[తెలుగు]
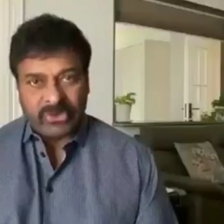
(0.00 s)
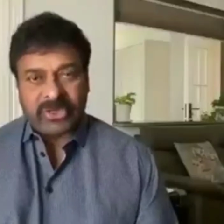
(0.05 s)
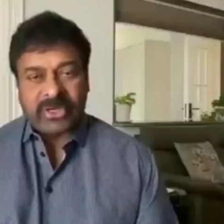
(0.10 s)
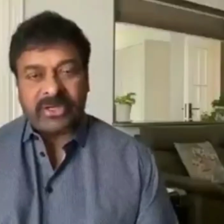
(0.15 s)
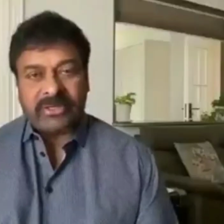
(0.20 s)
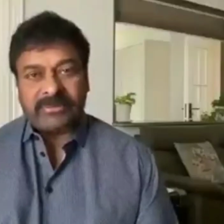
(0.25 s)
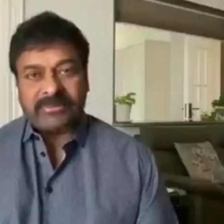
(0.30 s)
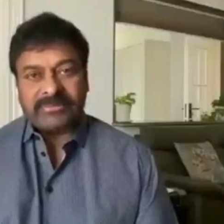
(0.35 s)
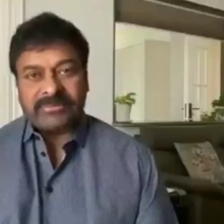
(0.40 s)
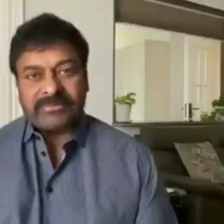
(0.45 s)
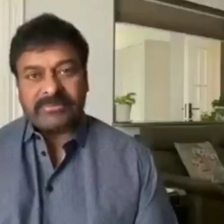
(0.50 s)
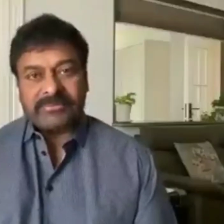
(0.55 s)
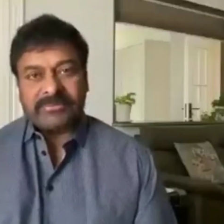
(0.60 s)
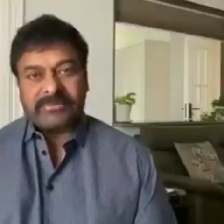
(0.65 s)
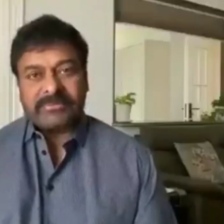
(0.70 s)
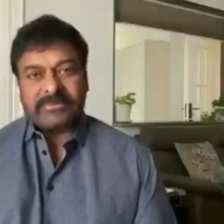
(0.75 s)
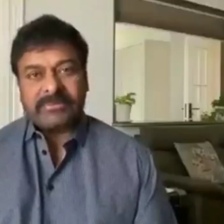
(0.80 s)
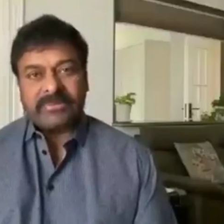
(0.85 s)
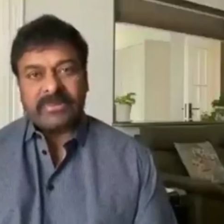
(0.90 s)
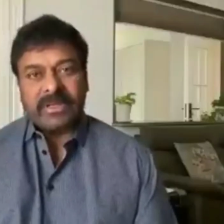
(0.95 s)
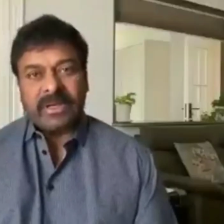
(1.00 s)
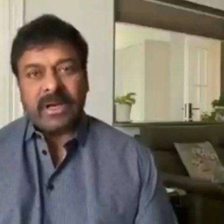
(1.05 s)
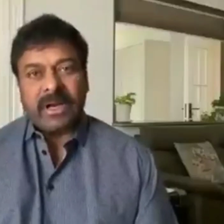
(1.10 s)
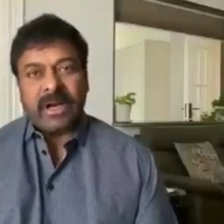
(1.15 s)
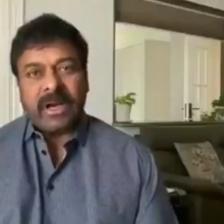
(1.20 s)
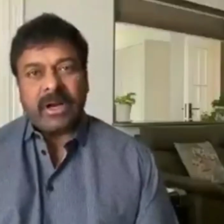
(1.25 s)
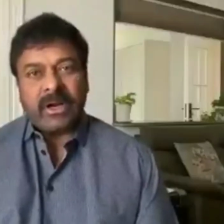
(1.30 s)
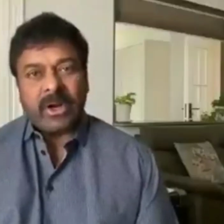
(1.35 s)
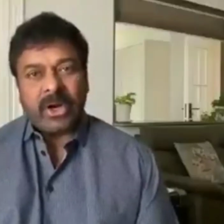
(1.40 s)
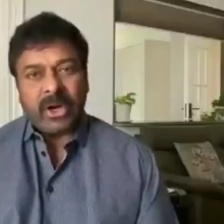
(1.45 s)
నమస్కారం
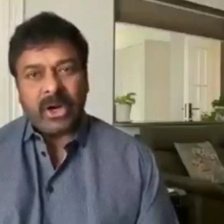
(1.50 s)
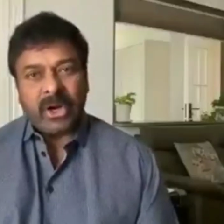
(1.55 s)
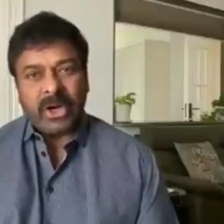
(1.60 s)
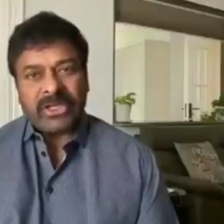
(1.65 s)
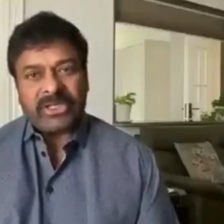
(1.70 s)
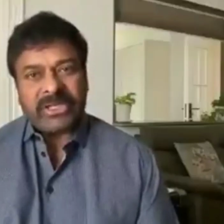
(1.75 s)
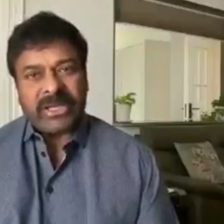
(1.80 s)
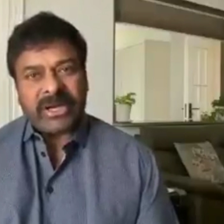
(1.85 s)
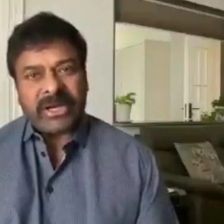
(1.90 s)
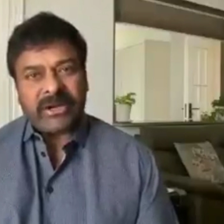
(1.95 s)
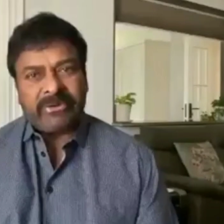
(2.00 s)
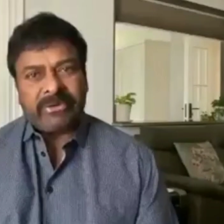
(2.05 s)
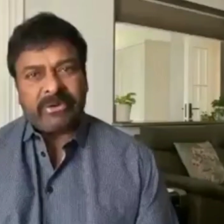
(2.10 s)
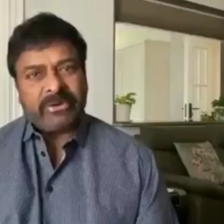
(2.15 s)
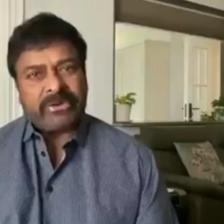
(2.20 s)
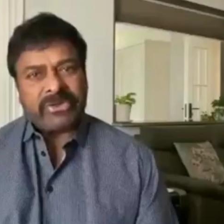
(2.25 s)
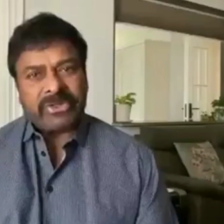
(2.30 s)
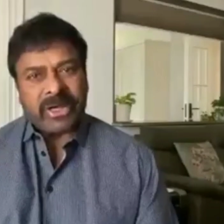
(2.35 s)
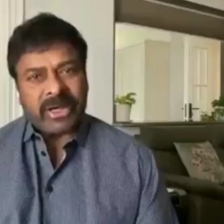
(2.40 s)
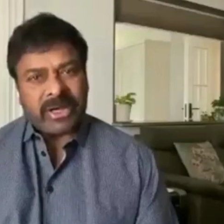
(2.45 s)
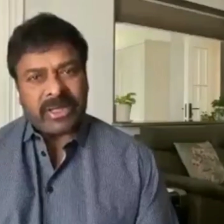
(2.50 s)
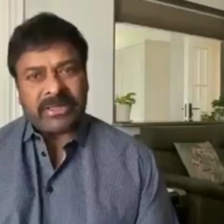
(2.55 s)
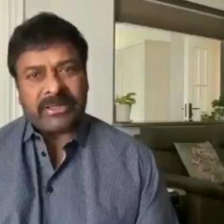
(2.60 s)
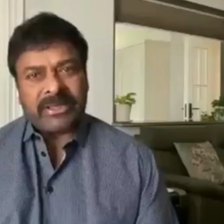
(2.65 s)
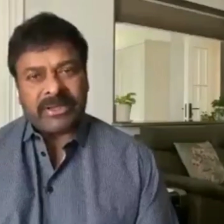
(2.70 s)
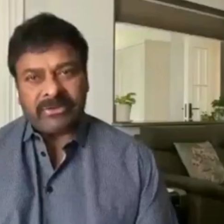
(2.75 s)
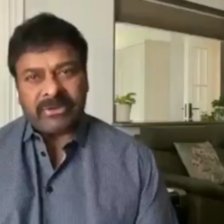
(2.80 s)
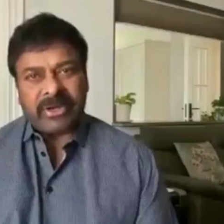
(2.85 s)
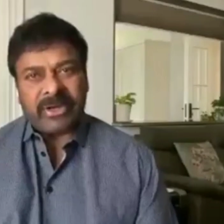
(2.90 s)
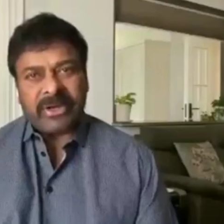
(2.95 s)
కరోనా సెకండ్ వేవ్ చాలా
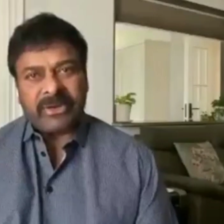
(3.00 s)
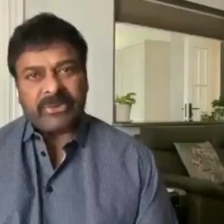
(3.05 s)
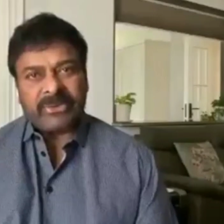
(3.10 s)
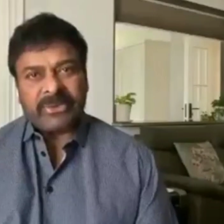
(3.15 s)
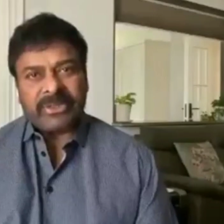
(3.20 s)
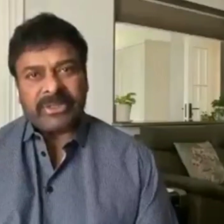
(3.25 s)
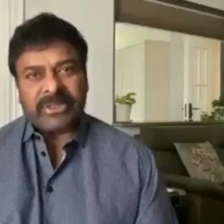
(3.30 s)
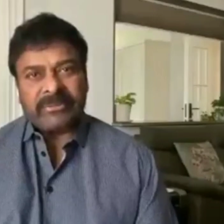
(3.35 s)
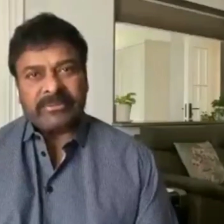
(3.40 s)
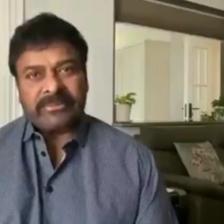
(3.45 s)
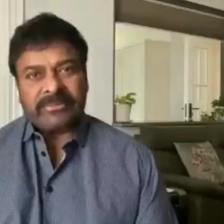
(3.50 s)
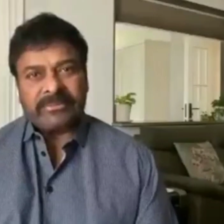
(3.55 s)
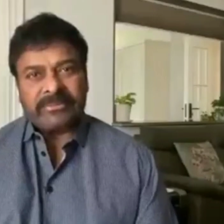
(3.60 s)
తీవ్రంగా ఉంది